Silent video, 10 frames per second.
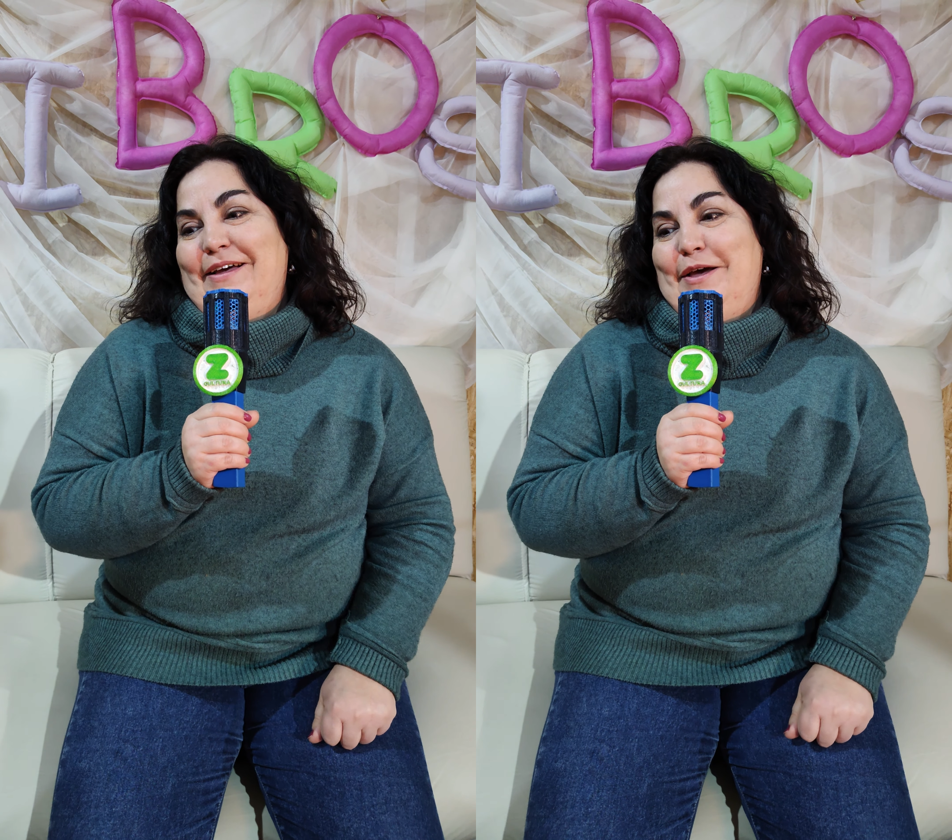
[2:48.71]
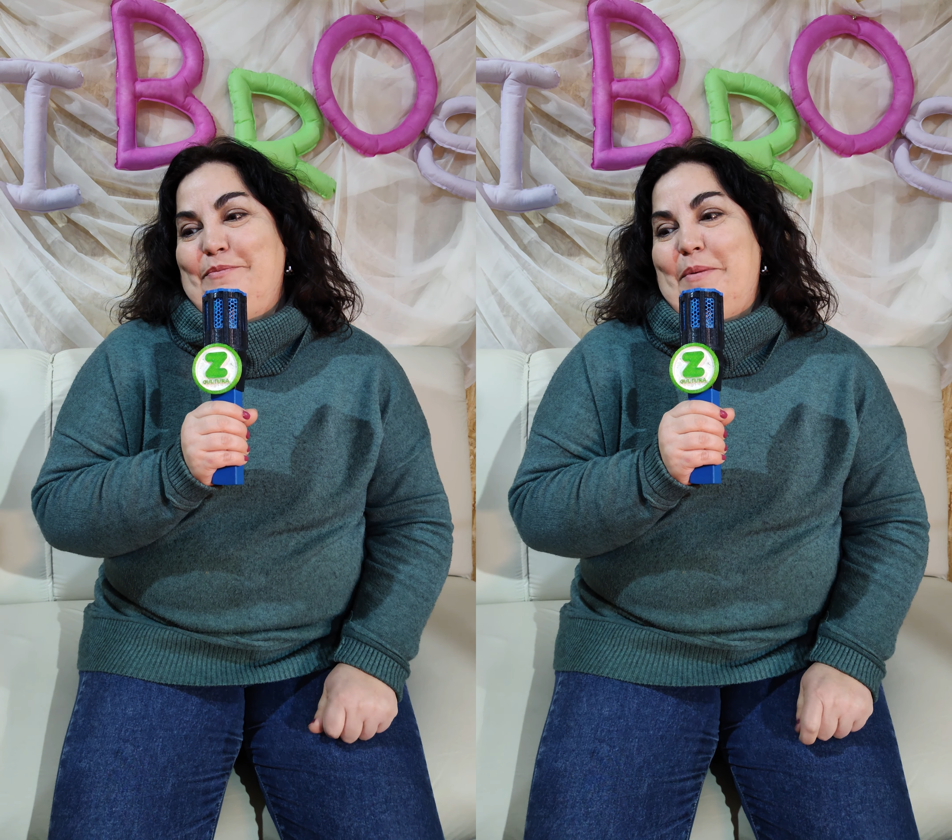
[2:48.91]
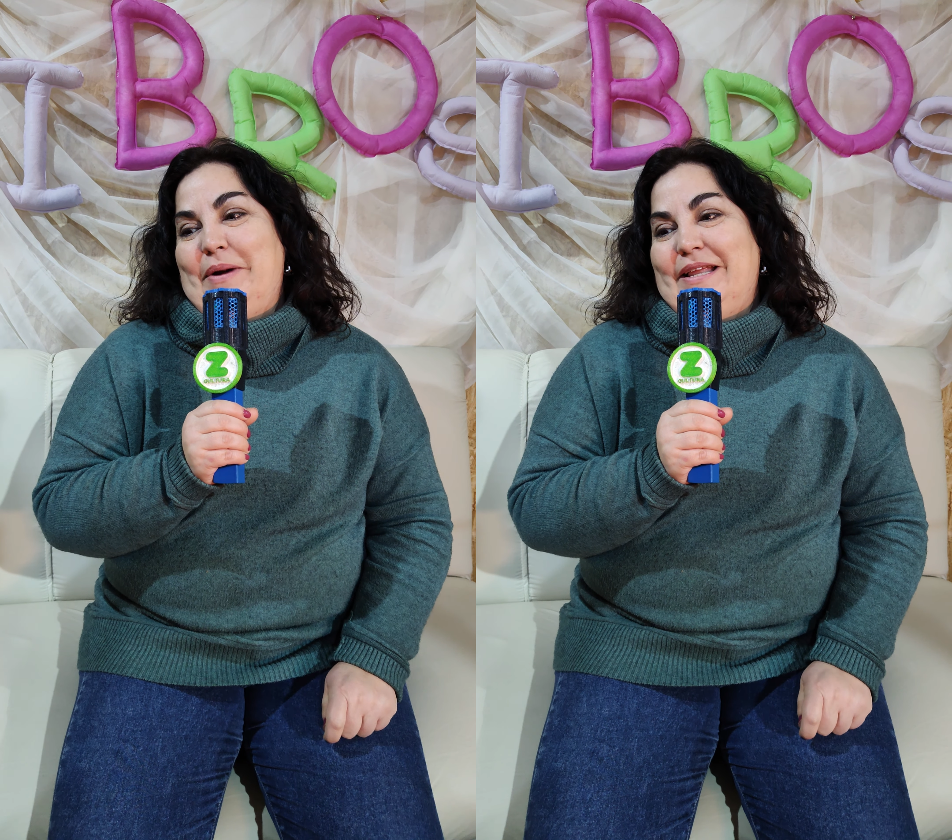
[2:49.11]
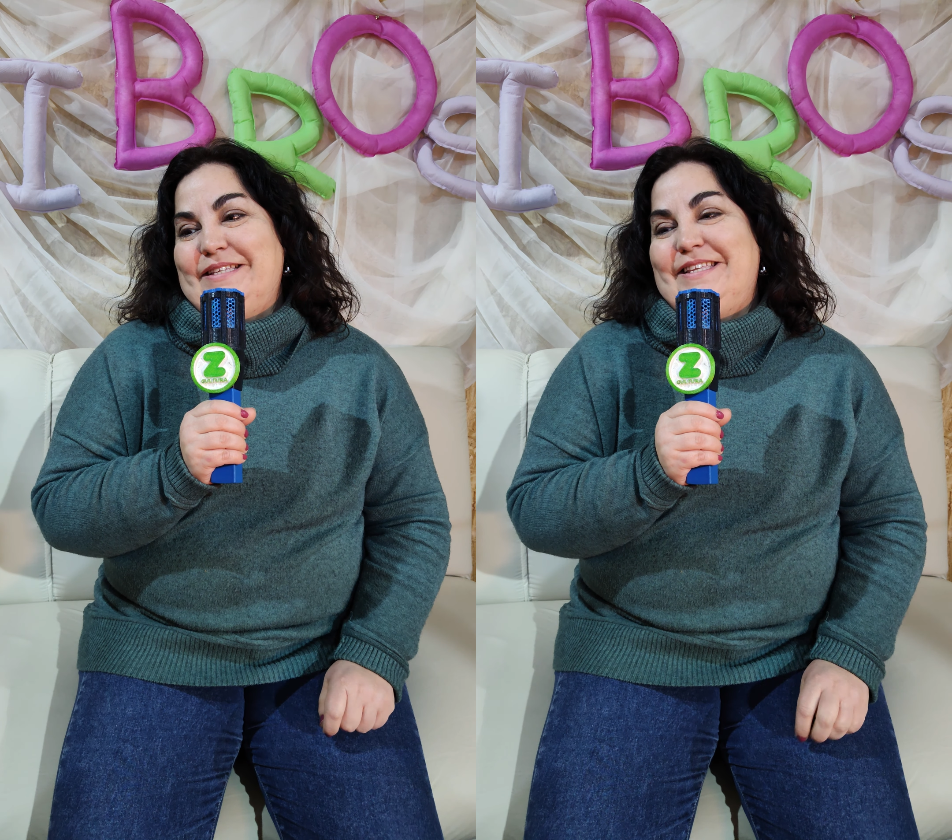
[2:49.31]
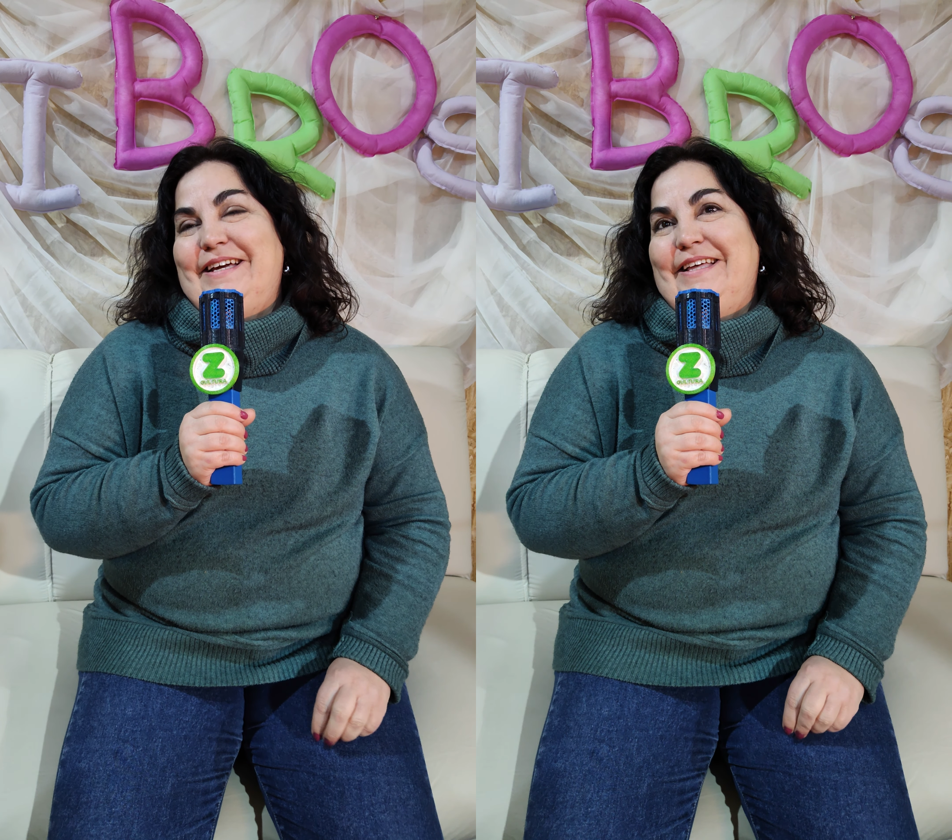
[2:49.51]
eh, me
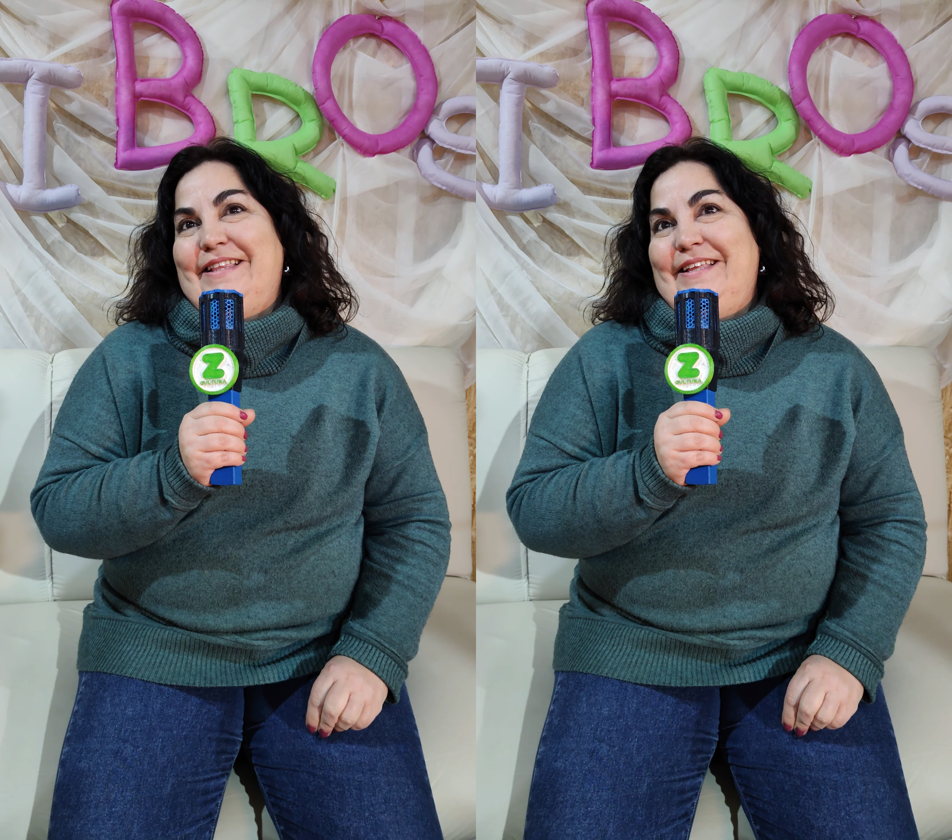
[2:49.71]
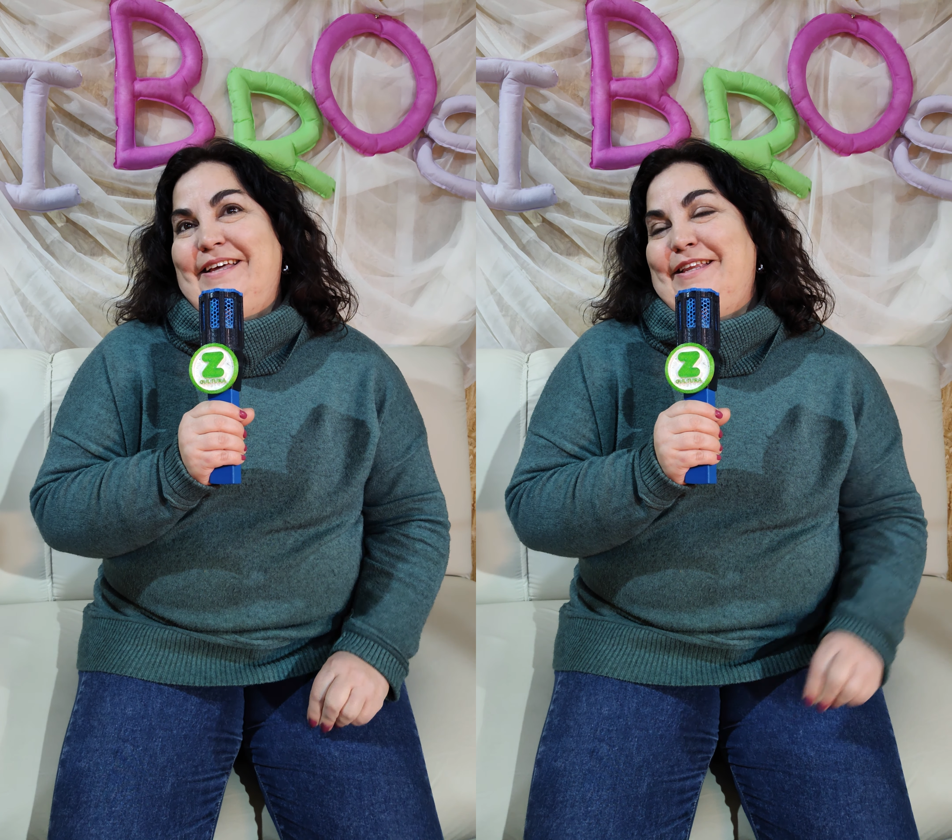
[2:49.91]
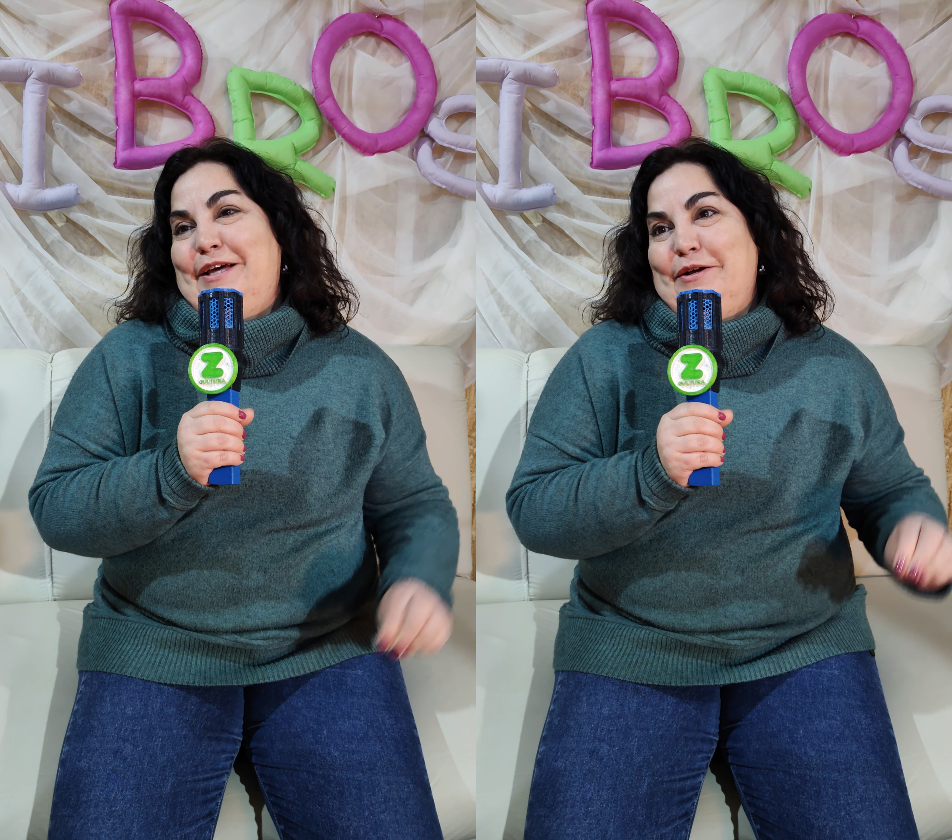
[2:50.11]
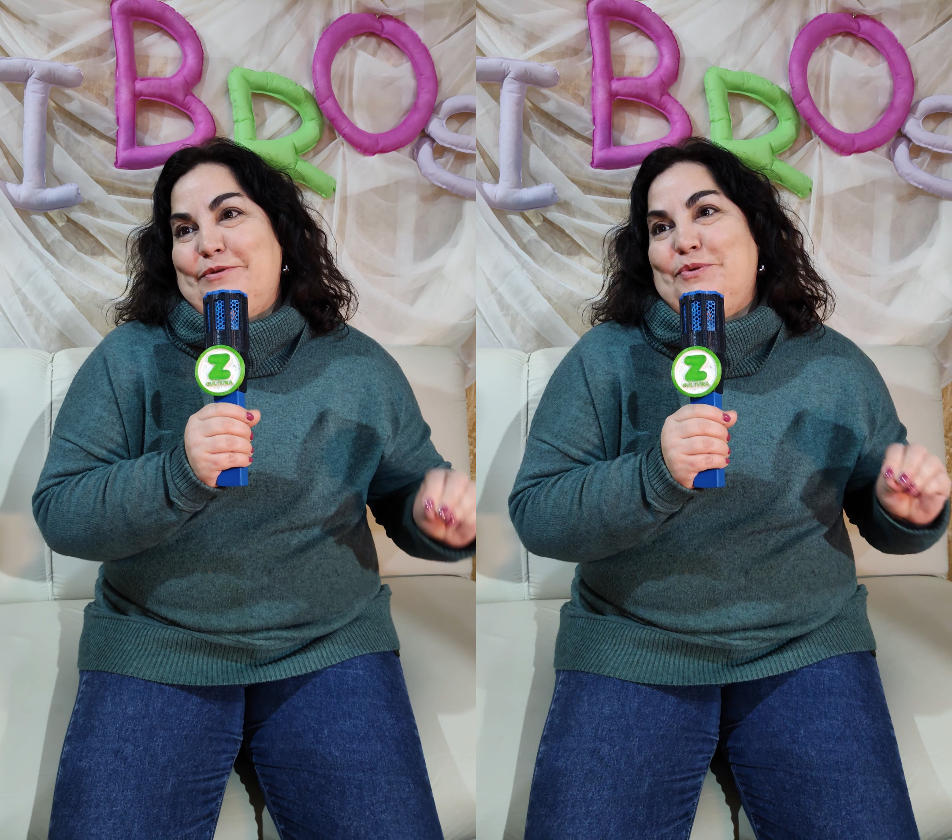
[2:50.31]
parece que tiene